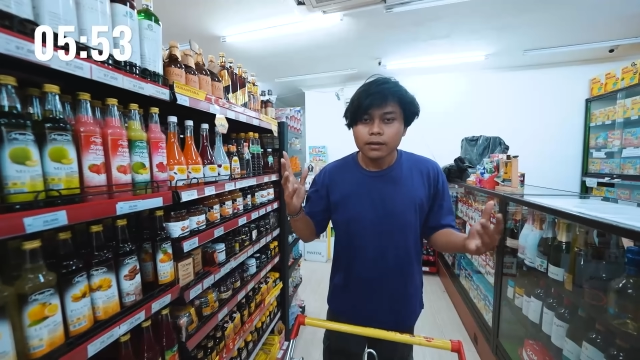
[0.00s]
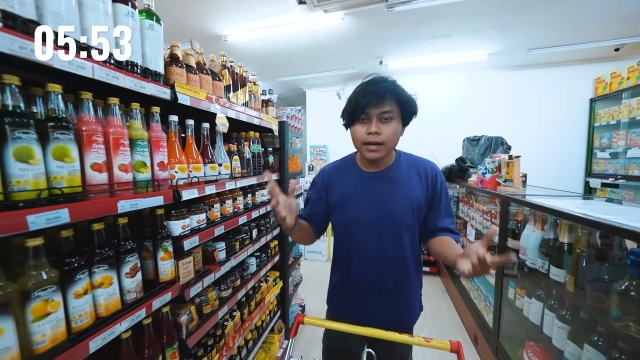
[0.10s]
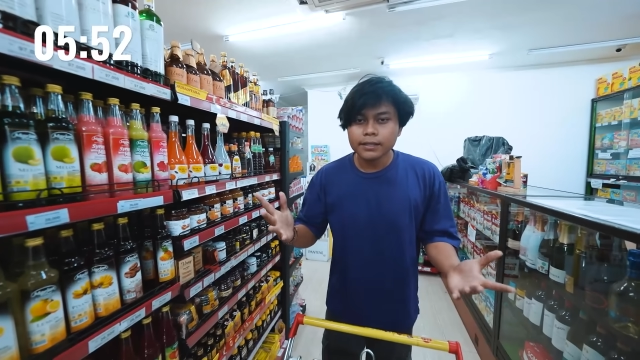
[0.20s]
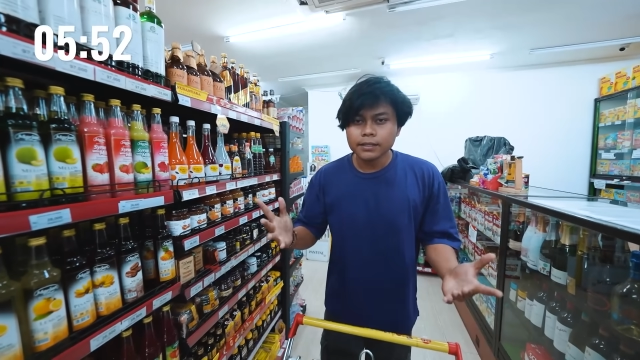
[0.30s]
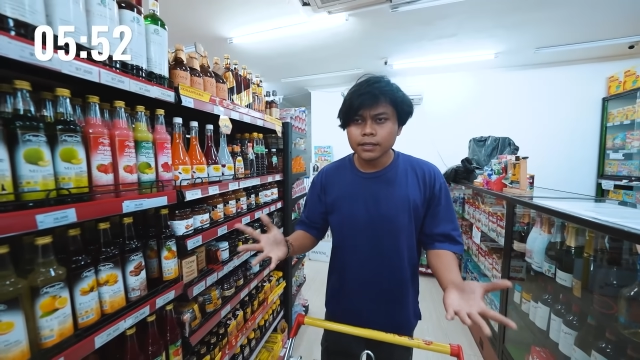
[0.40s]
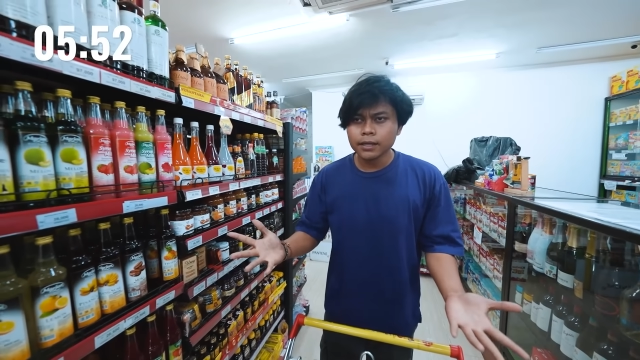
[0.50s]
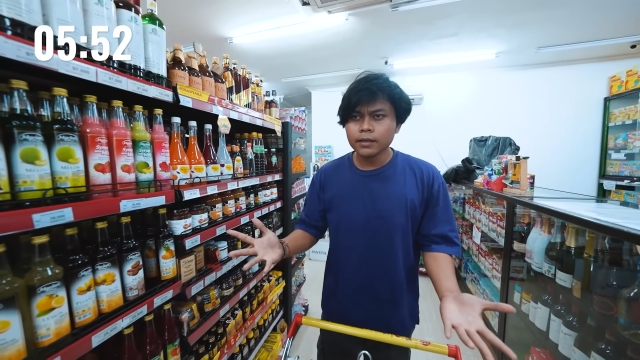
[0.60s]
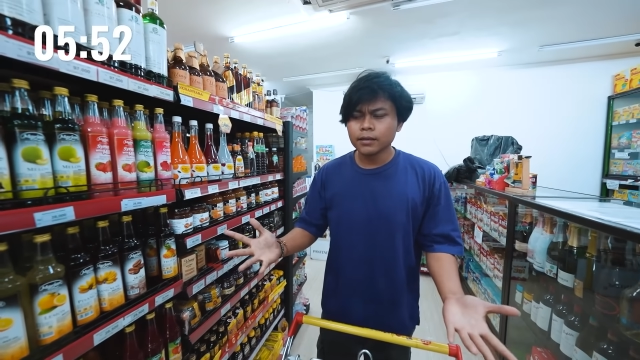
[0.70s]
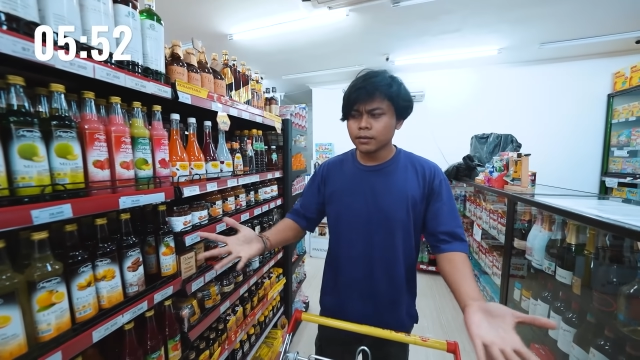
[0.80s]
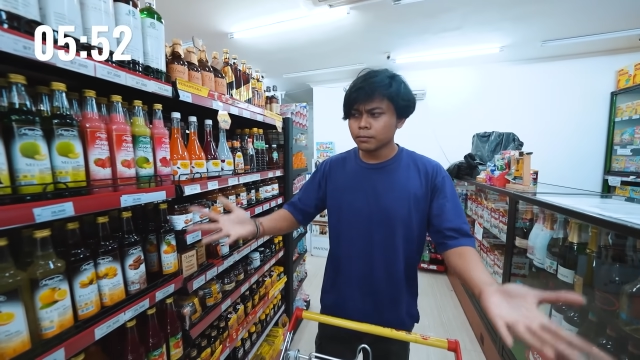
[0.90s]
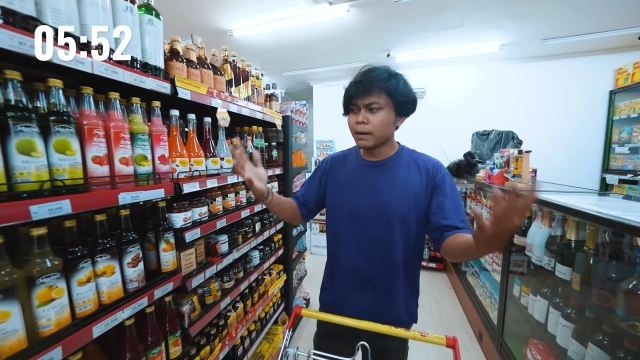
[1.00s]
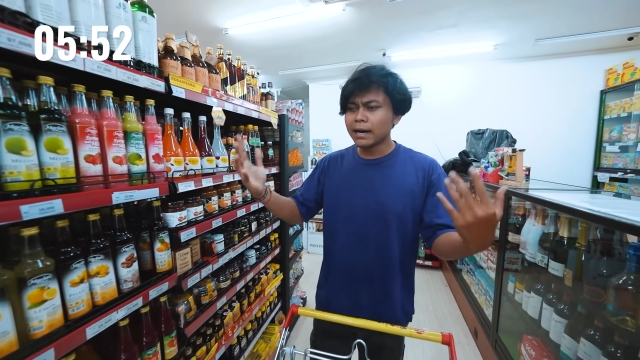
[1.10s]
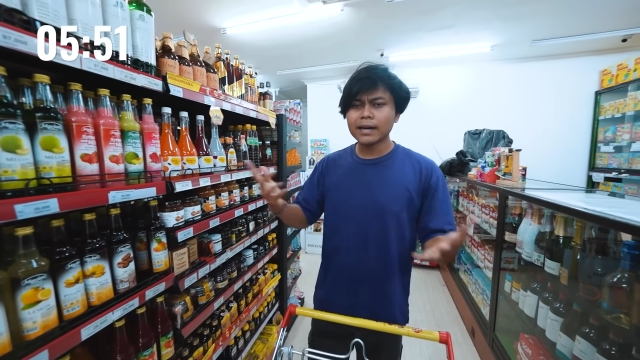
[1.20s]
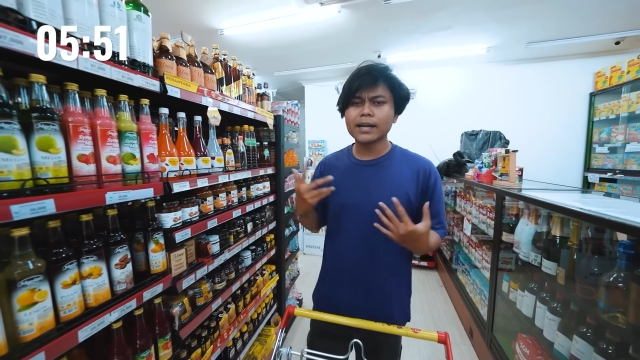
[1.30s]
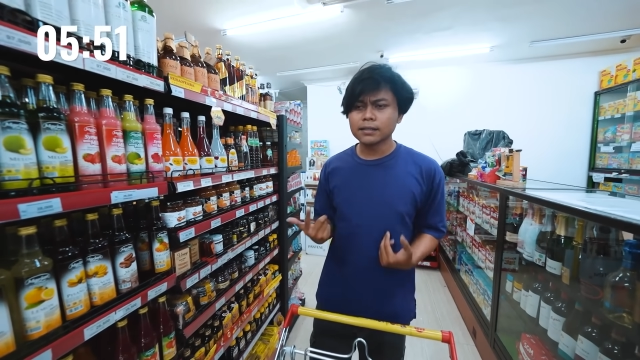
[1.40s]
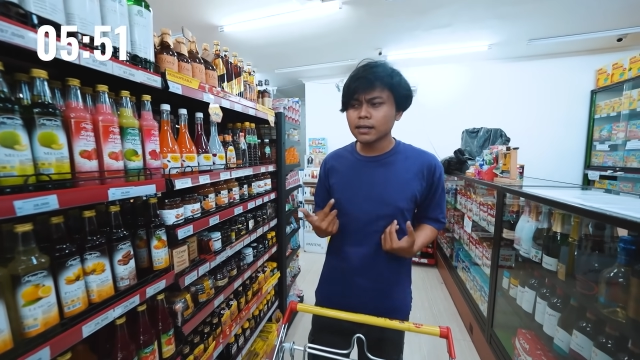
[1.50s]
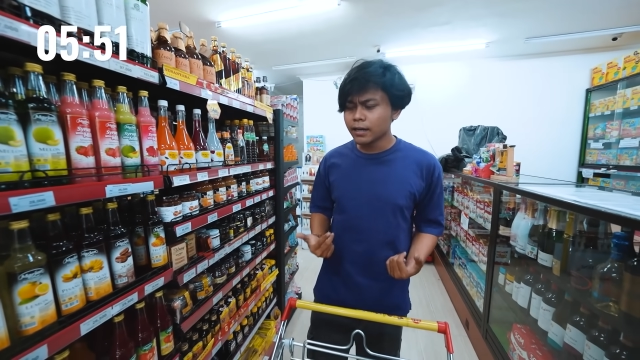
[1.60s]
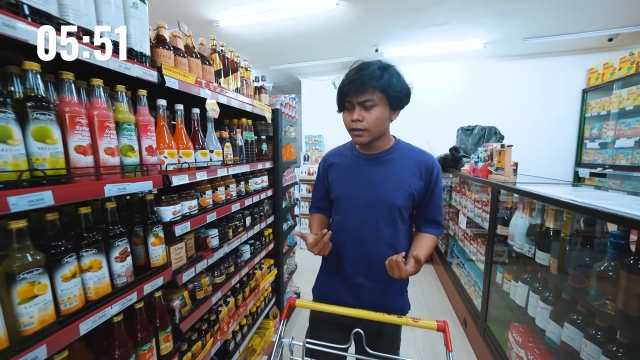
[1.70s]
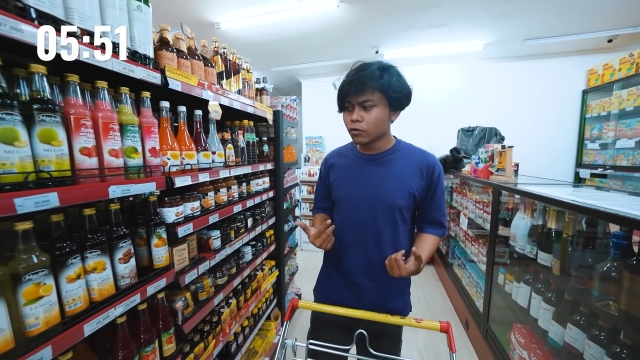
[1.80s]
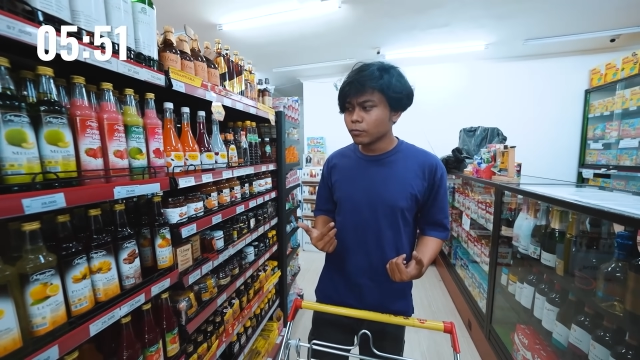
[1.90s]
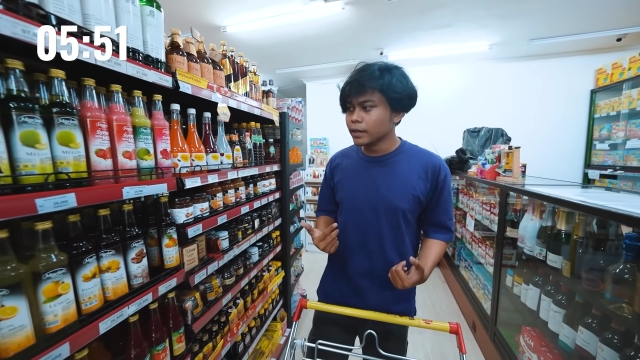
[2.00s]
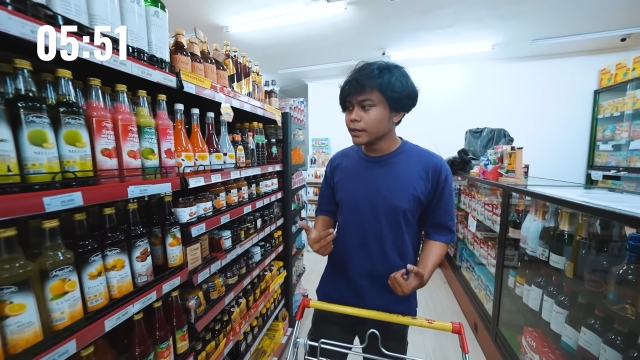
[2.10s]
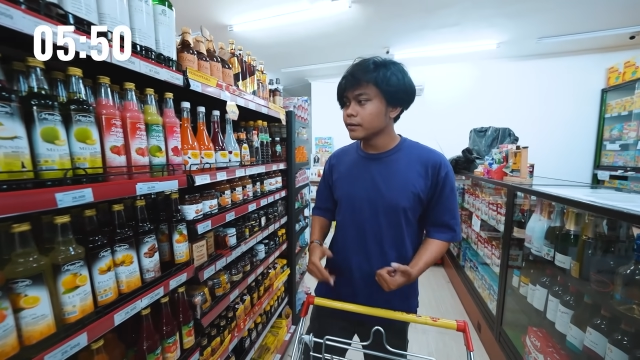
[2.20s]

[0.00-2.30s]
Guys, ini barang yang terakhir aku beli.